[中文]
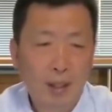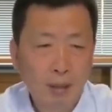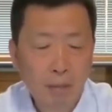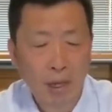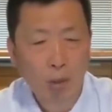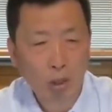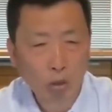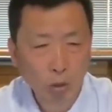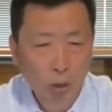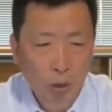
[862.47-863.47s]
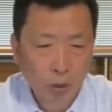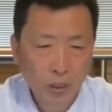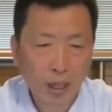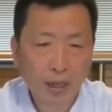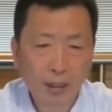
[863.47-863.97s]
美国总
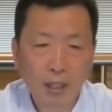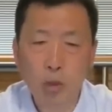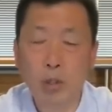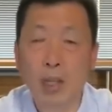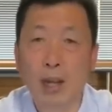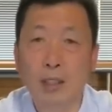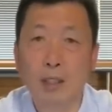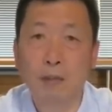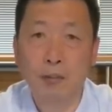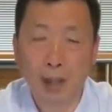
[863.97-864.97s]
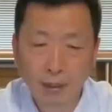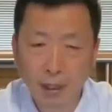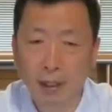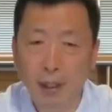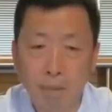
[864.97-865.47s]
统兼科学大师富兰
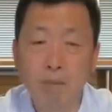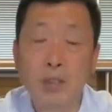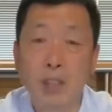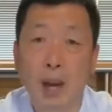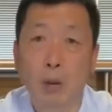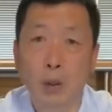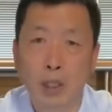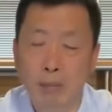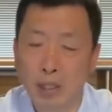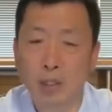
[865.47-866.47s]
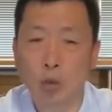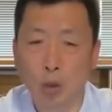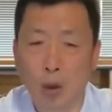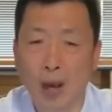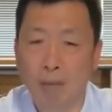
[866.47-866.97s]
克林讲过这么一句
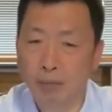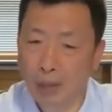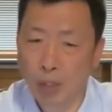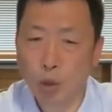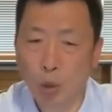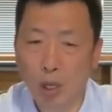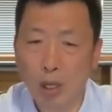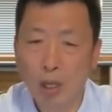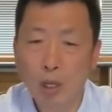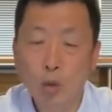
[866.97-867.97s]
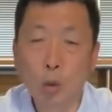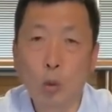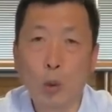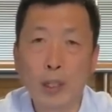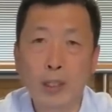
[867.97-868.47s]
话，他说：“
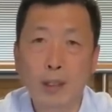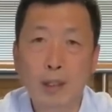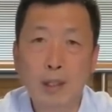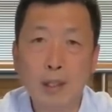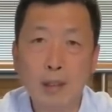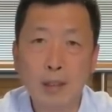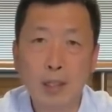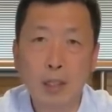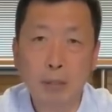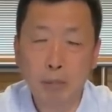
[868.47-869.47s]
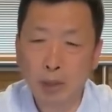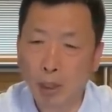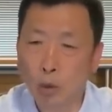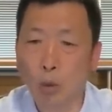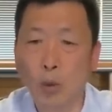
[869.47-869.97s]
如果你的经济不
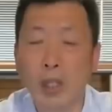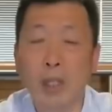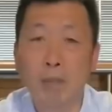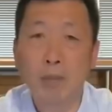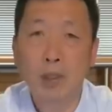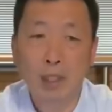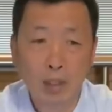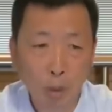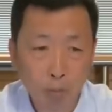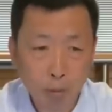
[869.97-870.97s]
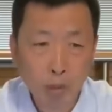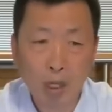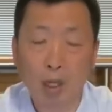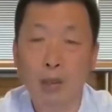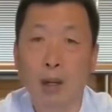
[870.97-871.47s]
能独立，你就不
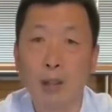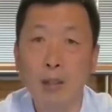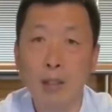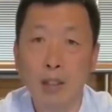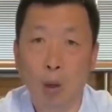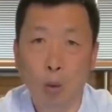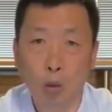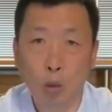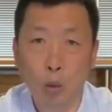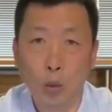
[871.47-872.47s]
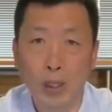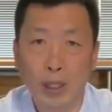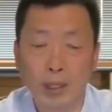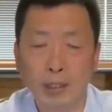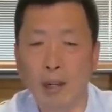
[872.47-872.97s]
可能有独
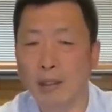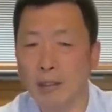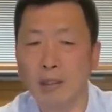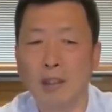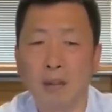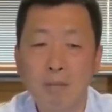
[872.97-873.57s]
立的人格。”